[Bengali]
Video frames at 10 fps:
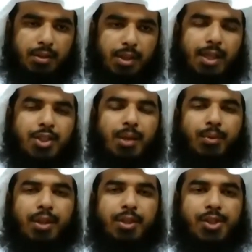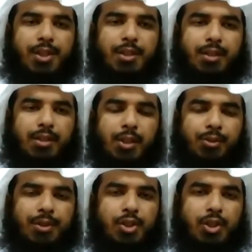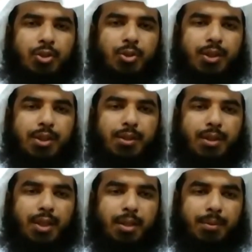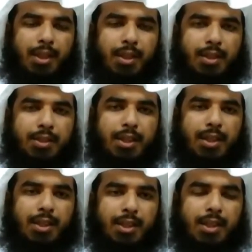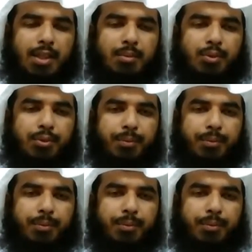তারা যা বলেছে তা অতি শীঘ্রই আমি আল্লাহ তাআলা লিখে রাখব